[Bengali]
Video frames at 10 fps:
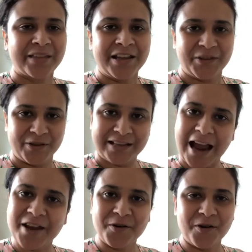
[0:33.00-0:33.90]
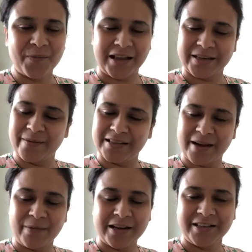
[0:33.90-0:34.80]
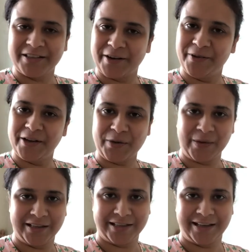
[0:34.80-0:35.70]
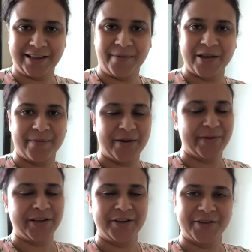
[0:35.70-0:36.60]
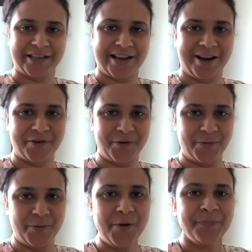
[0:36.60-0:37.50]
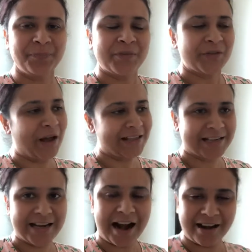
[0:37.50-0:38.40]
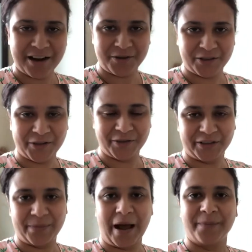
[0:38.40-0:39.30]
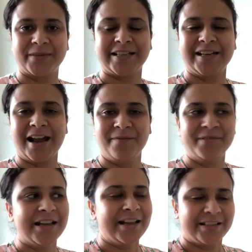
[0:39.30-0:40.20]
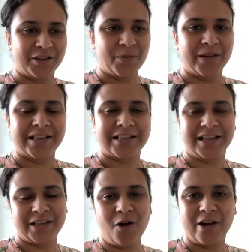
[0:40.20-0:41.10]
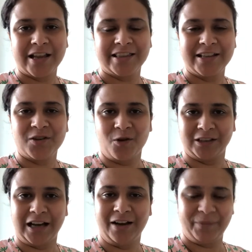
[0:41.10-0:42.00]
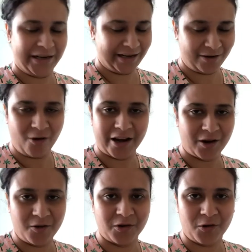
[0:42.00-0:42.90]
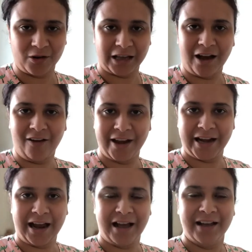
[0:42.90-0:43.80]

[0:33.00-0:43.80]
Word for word: তো যাই হোক মাঝে মাঝে আমার ইচ্ছা হলে তোমাদের সাথে আমি আমার ভিডিও শেয়ার করব তো আজকেই রান্না করতে করতে ভাবছিলাম যে তোমাদের সাথে অনেক দিন কথা মানে অনেকক্ষণ কথা হয় না